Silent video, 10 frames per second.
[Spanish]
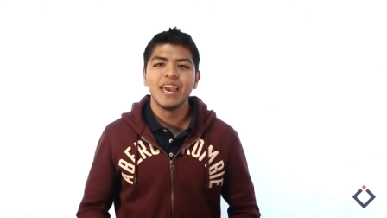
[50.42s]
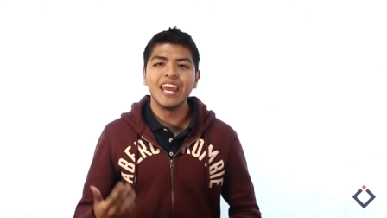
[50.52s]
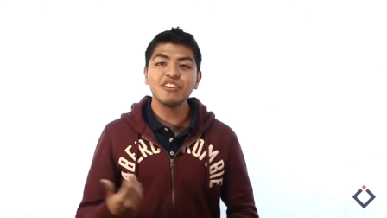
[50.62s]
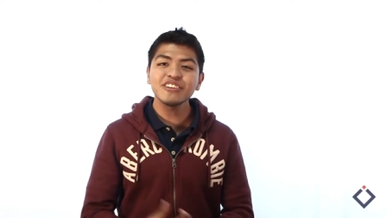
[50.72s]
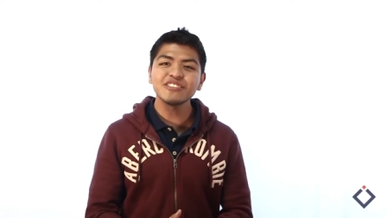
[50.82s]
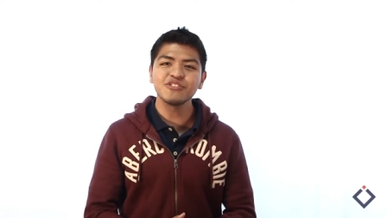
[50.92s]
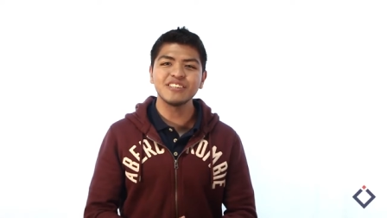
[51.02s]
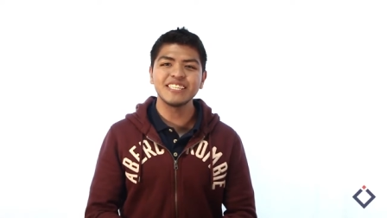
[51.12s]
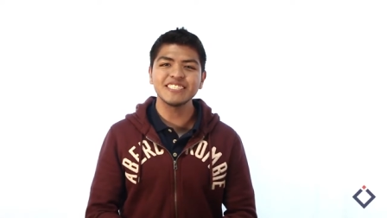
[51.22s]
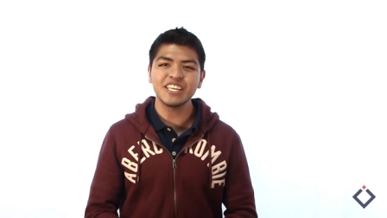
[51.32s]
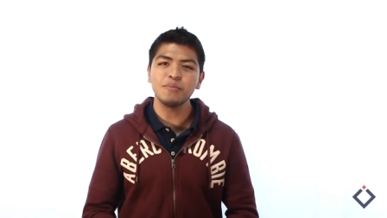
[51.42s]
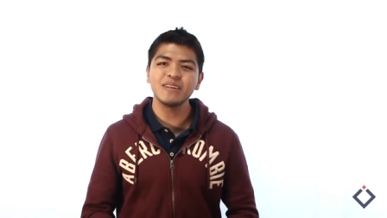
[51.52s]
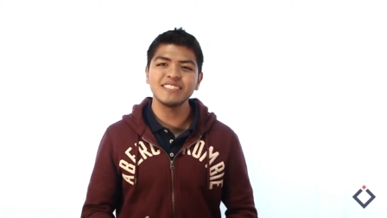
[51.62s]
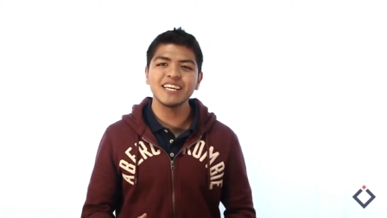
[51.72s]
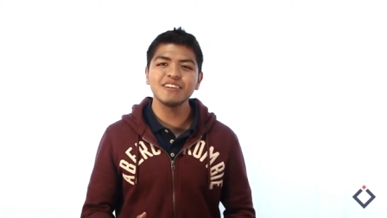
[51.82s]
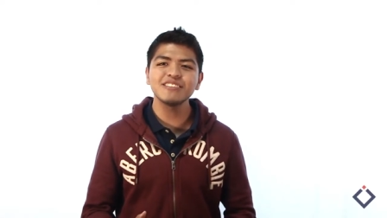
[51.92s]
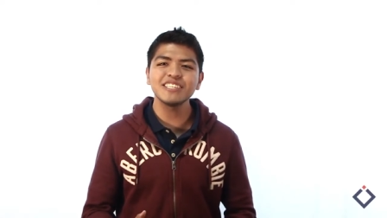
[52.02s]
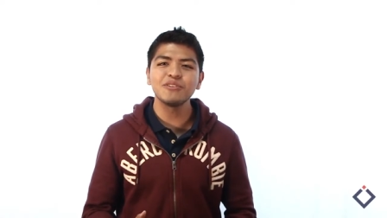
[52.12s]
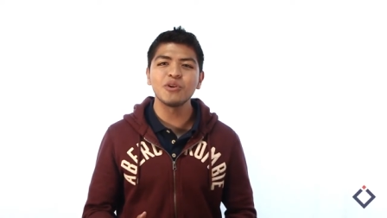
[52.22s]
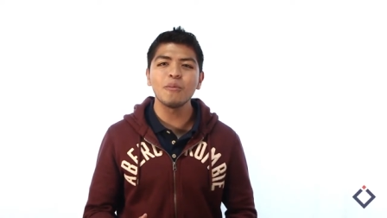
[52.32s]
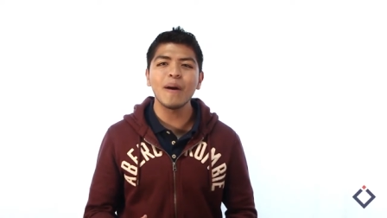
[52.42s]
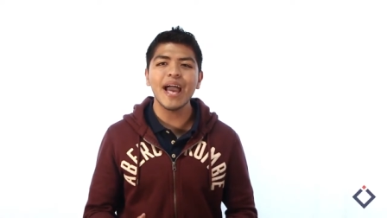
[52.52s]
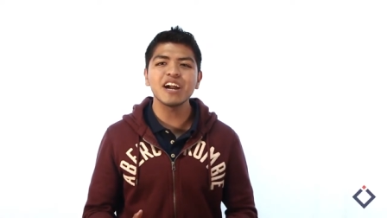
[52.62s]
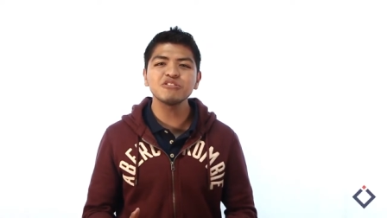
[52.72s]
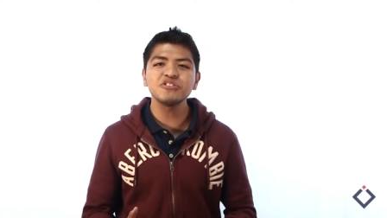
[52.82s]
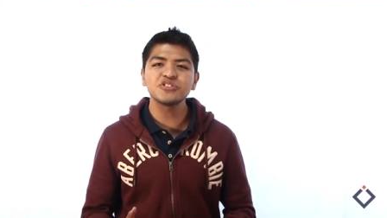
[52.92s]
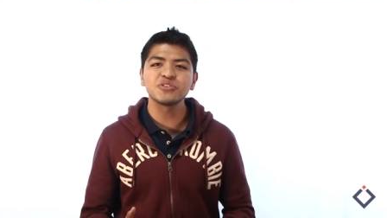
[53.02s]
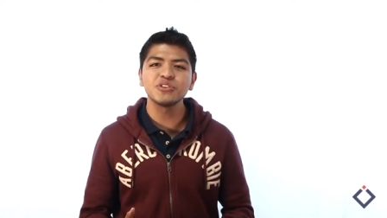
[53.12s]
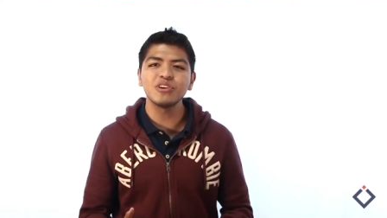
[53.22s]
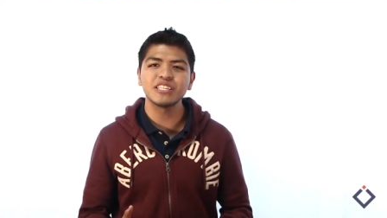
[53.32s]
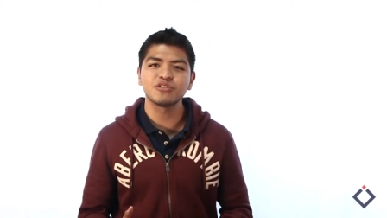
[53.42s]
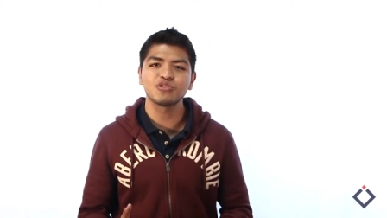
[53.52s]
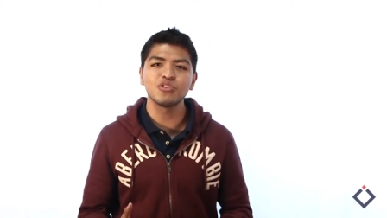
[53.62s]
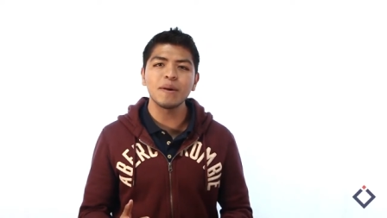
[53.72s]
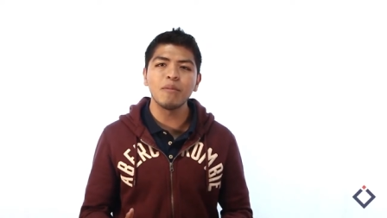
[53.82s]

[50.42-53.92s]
En otras noticias, investigadores en Europa han construido la estructura